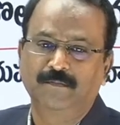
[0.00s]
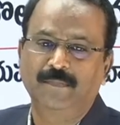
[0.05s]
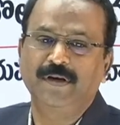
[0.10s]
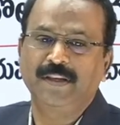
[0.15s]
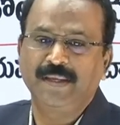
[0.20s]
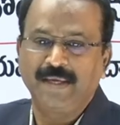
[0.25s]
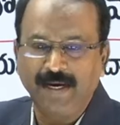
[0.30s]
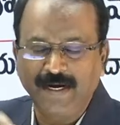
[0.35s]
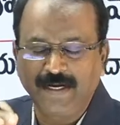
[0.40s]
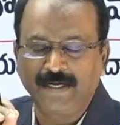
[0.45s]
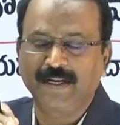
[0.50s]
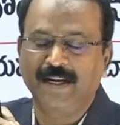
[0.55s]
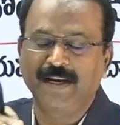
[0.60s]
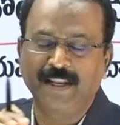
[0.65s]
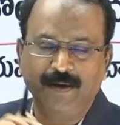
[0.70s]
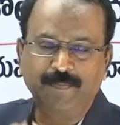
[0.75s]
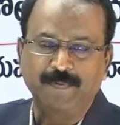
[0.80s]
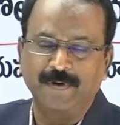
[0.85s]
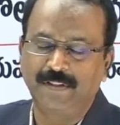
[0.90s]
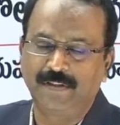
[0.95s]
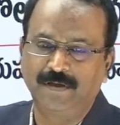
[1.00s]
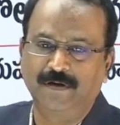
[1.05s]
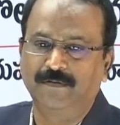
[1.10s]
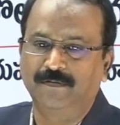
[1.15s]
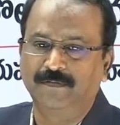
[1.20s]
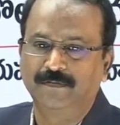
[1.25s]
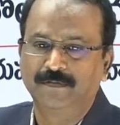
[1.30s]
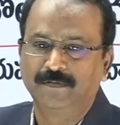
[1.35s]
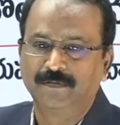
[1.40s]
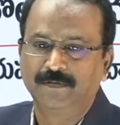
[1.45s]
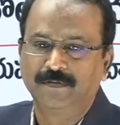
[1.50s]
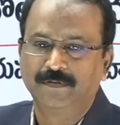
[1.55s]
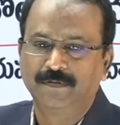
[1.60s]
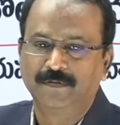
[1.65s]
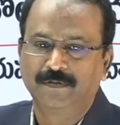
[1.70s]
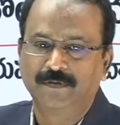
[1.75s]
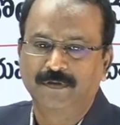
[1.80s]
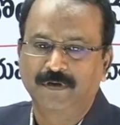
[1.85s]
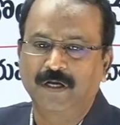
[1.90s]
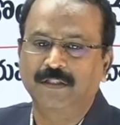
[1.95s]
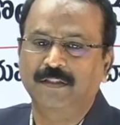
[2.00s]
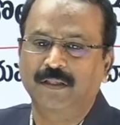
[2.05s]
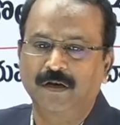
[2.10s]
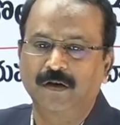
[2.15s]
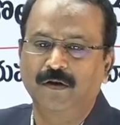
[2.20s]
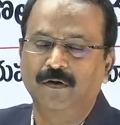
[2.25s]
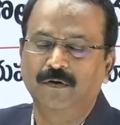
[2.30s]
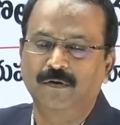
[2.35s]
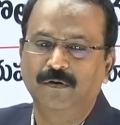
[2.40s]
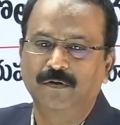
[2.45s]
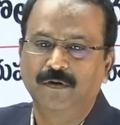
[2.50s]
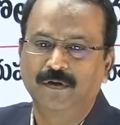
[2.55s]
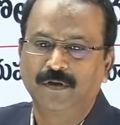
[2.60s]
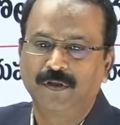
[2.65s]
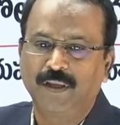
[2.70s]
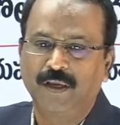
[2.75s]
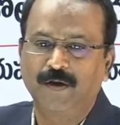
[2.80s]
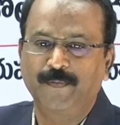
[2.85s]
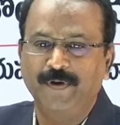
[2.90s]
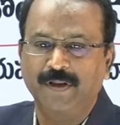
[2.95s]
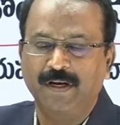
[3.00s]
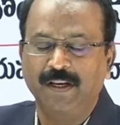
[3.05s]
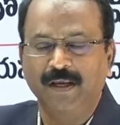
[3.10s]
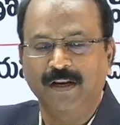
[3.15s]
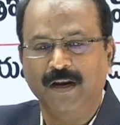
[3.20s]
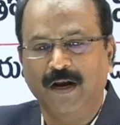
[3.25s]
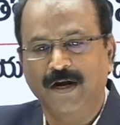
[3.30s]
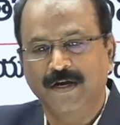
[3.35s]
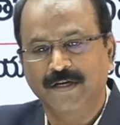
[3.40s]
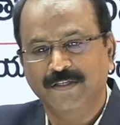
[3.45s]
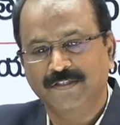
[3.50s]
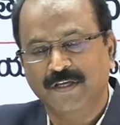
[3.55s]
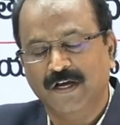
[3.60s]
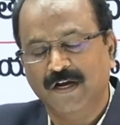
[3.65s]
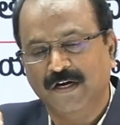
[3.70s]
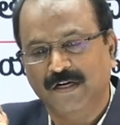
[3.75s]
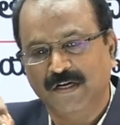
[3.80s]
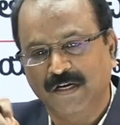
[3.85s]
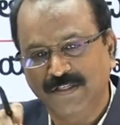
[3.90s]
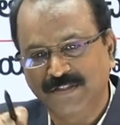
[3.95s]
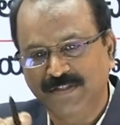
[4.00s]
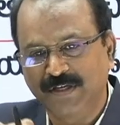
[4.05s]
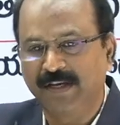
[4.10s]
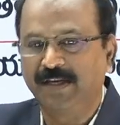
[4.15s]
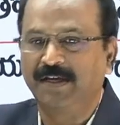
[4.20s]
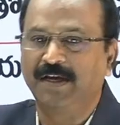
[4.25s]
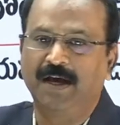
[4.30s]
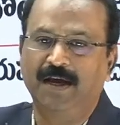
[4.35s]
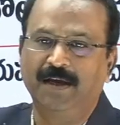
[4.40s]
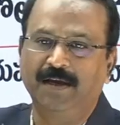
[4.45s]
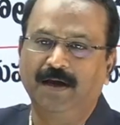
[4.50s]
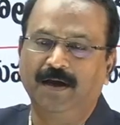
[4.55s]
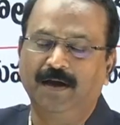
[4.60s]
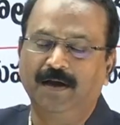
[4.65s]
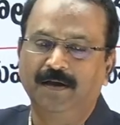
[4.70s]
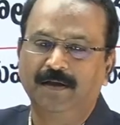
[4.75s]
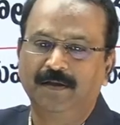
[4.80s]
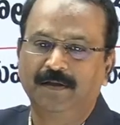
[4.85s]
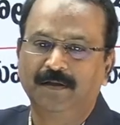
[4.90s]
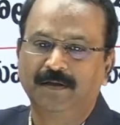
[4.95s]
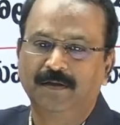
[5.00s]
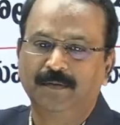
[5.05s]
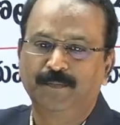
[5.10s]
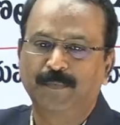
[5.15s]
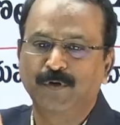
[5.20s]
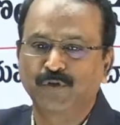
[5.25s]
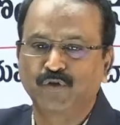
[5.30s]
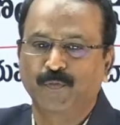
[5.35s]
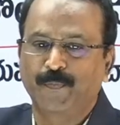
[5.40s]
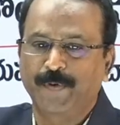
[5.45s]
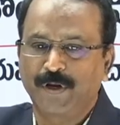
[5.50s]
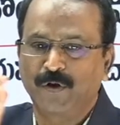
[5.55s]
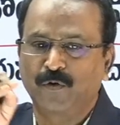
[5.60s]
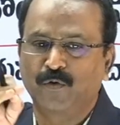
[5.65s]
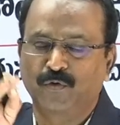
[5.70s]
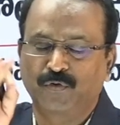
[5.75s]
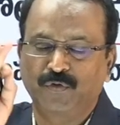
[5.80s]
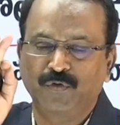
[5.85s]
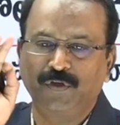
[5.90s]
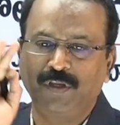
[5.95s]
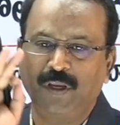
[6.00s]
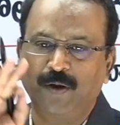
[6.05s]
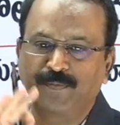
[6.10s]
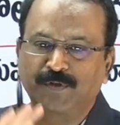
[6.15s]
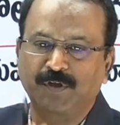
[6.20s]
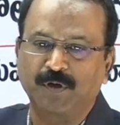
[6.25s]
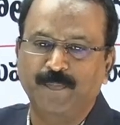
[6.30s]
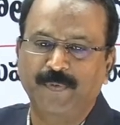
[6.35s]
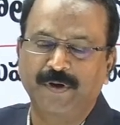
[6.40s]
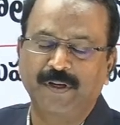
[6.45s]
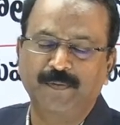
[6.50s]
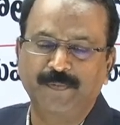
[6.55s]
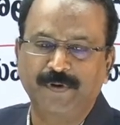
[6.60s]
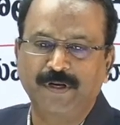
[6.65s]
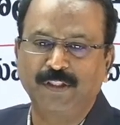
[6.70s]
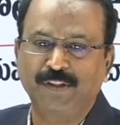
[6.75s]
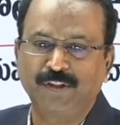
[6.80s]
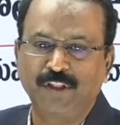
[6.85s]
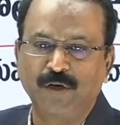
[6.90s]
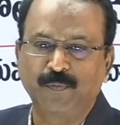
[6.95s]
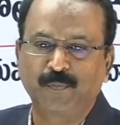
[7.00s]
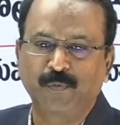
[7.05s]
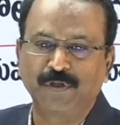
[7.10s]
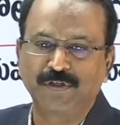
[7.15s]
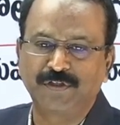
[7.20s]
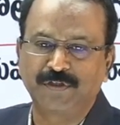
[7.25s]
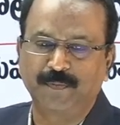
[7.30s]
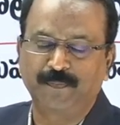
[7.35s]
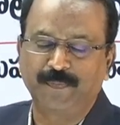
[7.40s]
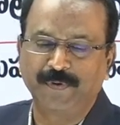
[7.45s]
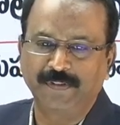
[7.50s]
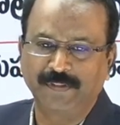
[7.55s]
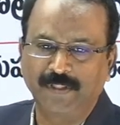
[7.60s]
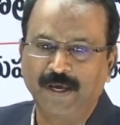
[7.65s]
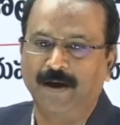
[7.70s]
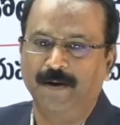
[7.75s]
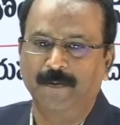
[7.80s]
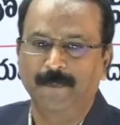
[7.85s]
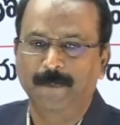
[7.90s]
మరి ఏంటి ఆ నేపథ్యం గతంలో ఏమైనా ఇలాంటి సంఘటనలు జరిగాయా మరి సుప్రీంకోర్టు ఈ అంశంపై ఏమైనా తీర్పులు చెప్పిందా